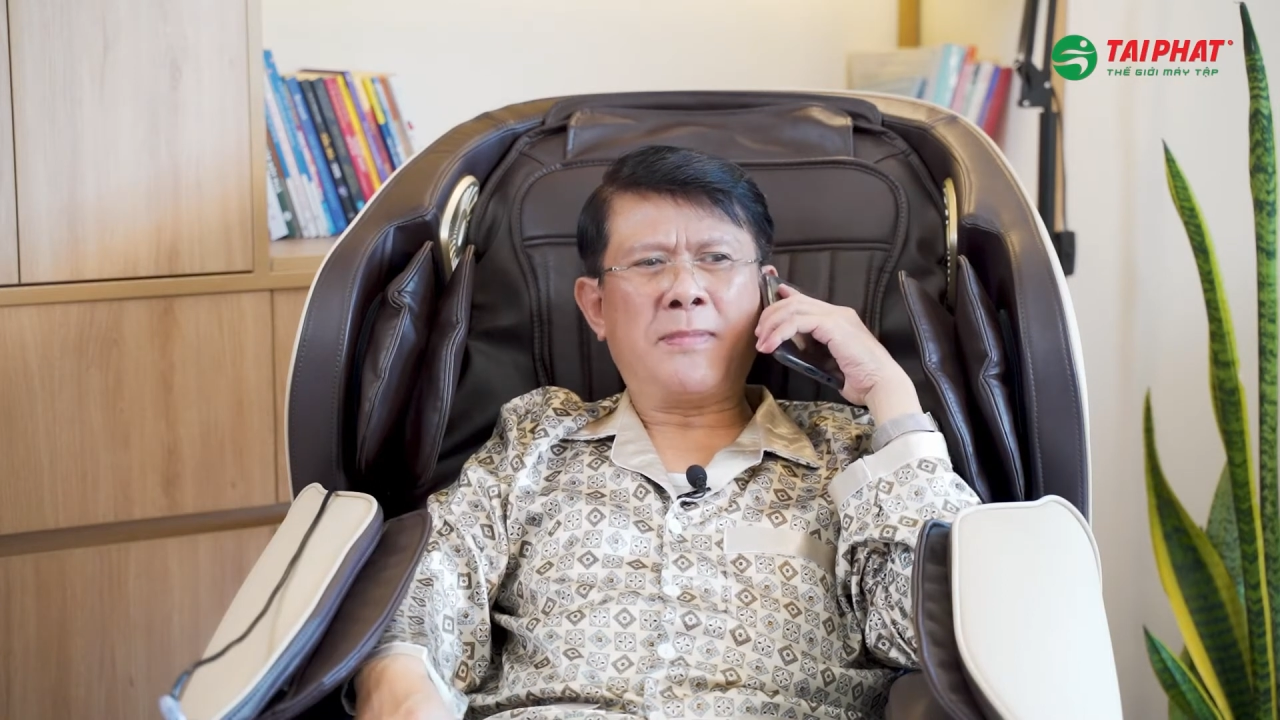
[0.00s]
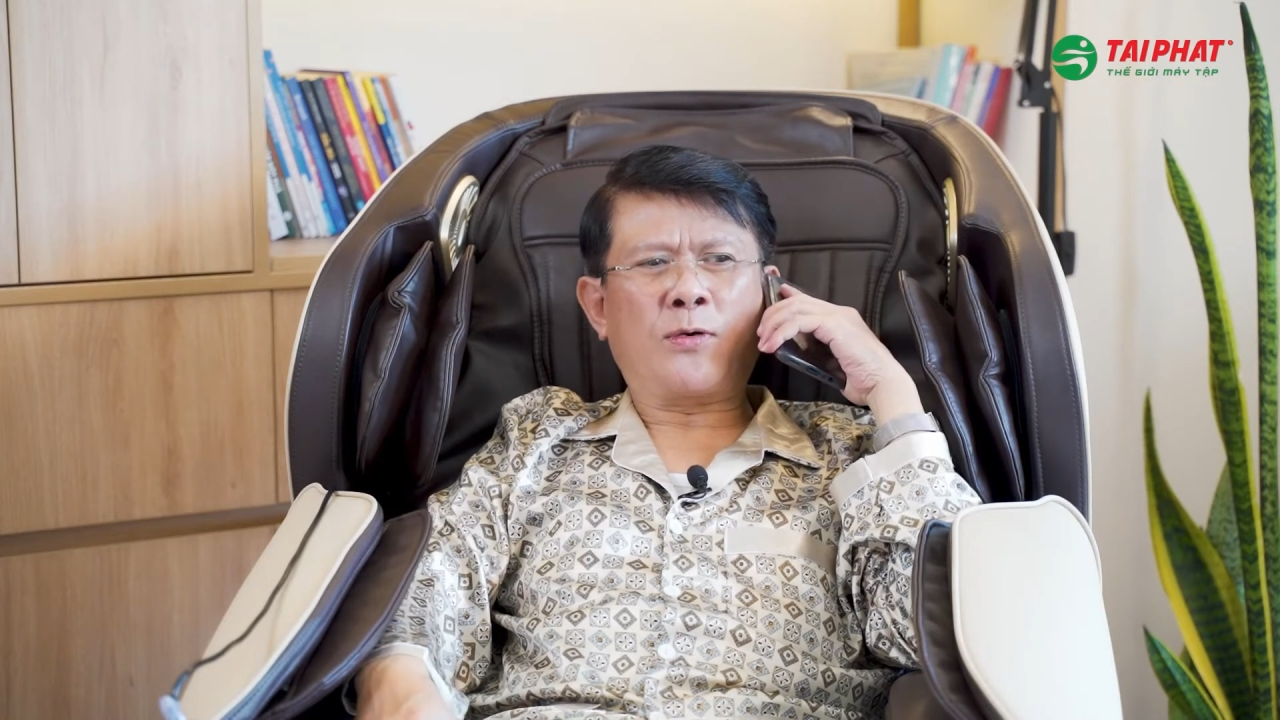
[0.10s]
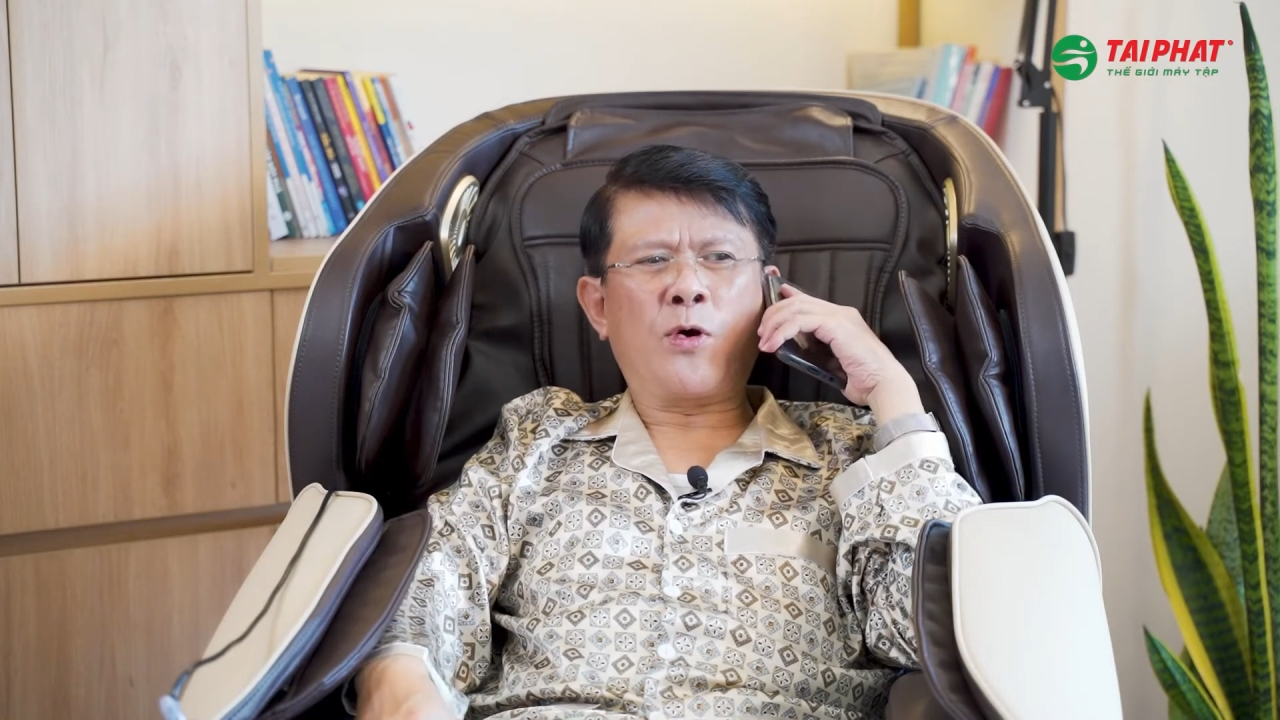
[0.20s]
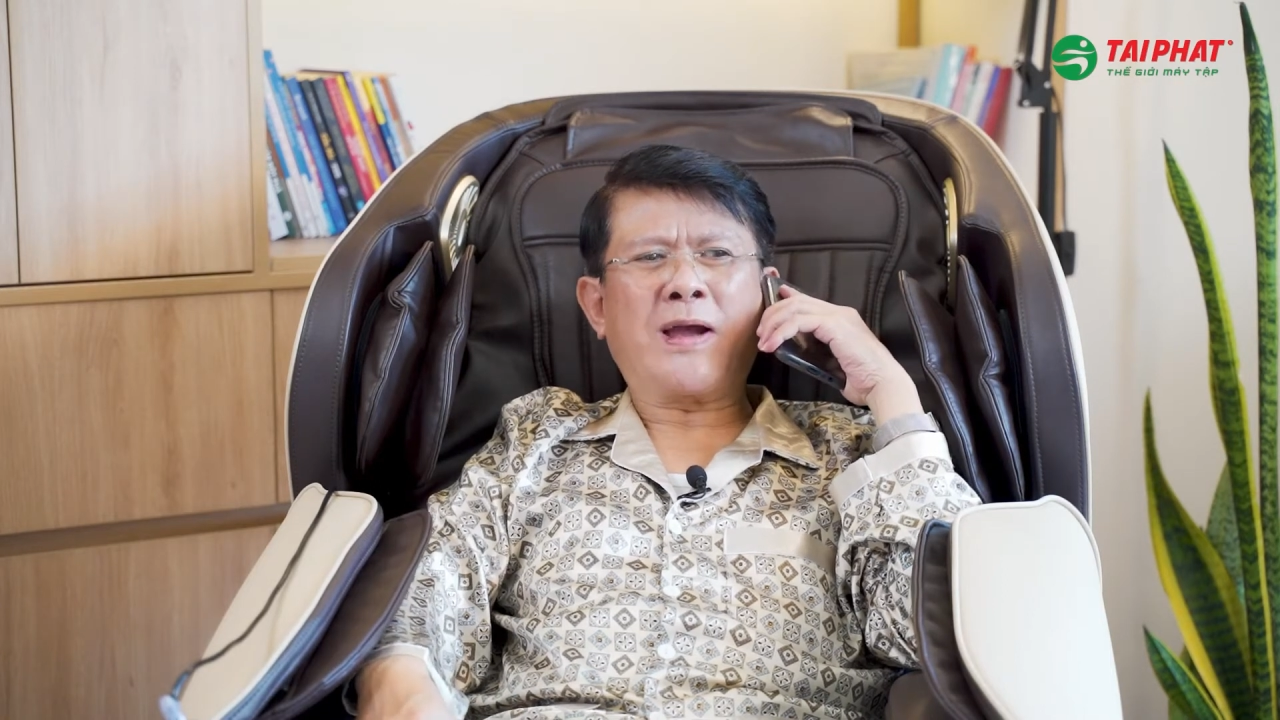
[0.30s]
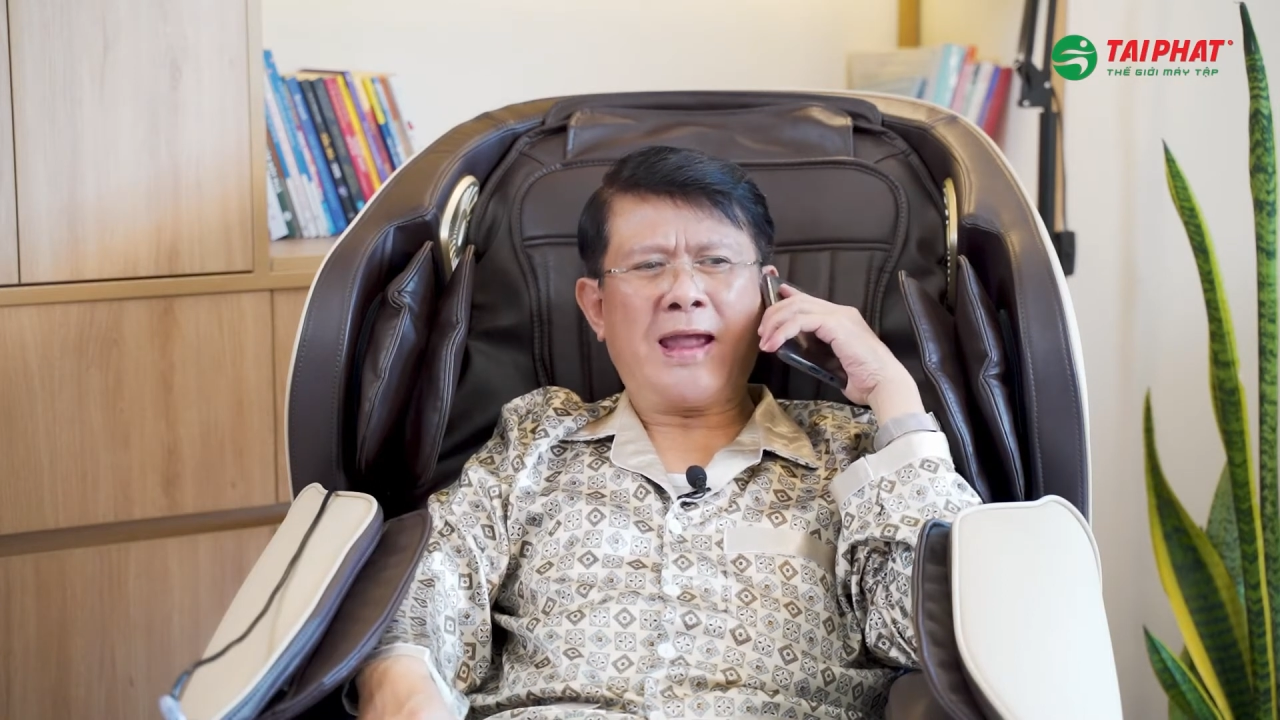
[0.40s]

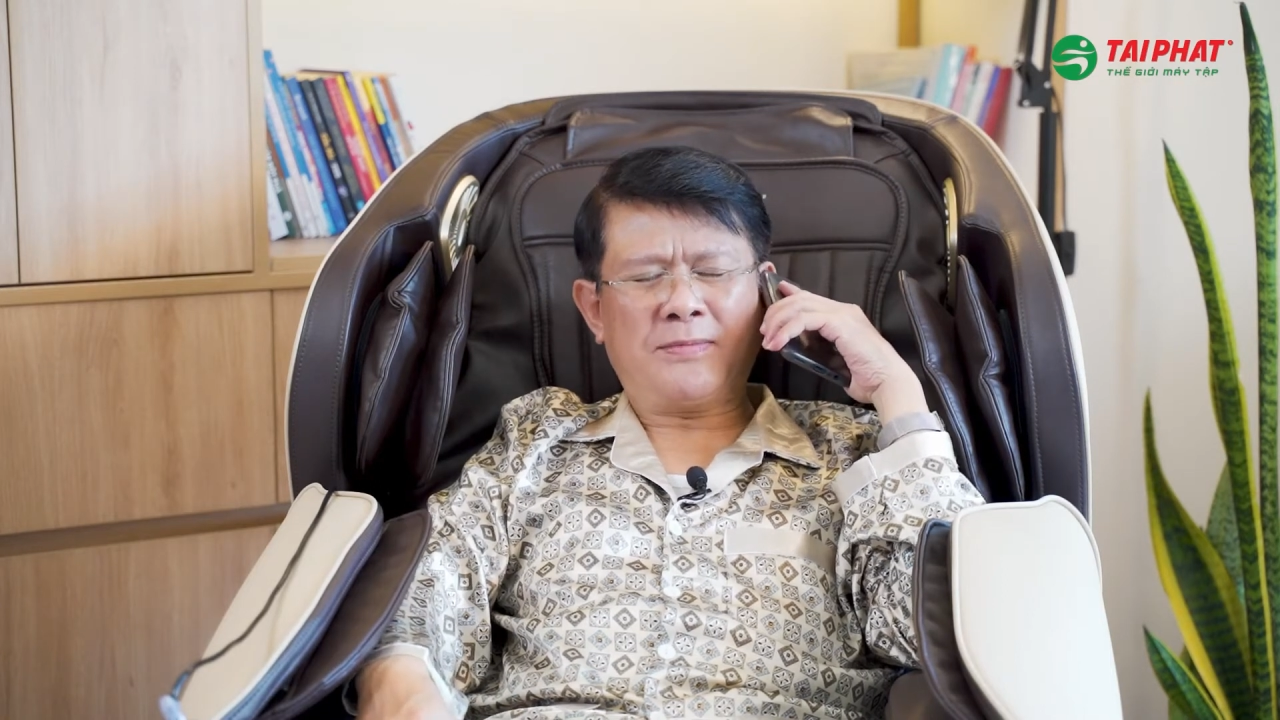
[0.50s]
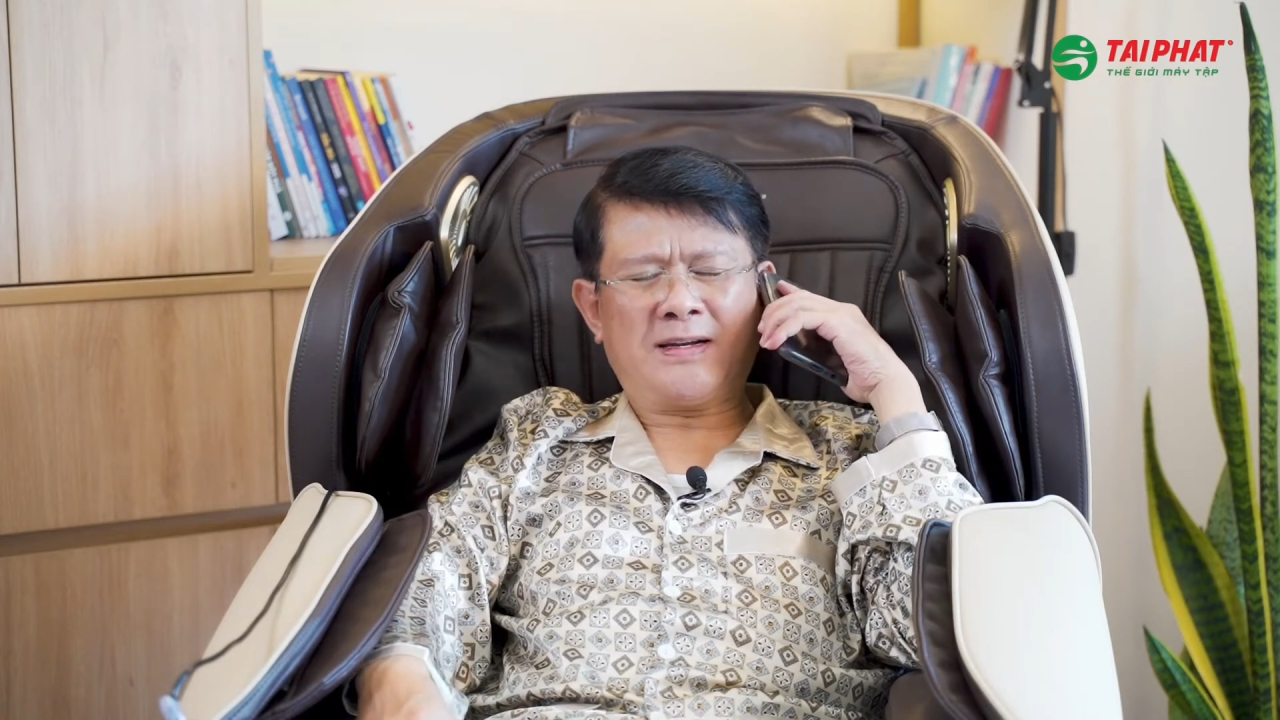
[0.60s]
màu nâu kem